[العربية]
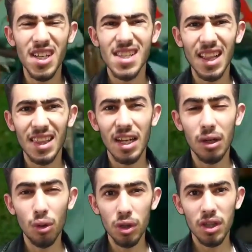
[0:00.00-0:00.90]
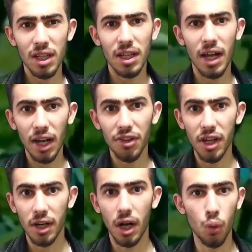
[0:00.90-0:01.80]
بازاله اللون
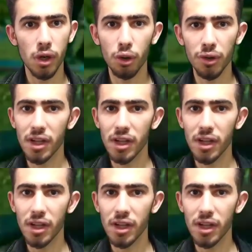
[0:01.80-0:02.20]
الاخضر او اللون